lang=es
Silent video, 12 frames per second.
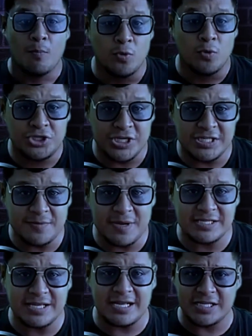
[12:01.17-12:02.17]

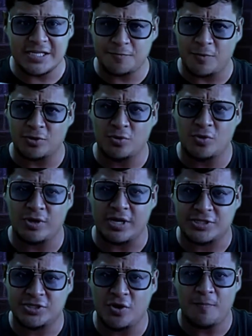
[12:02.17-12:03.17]
Muchísimas gracias por tu
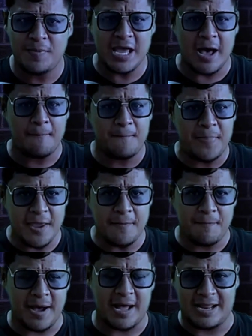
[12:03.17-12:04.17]
donación vía
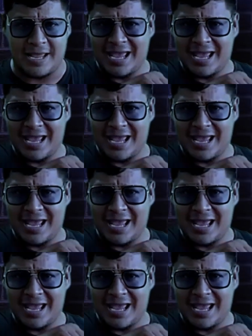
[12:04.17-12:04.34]
PayPal.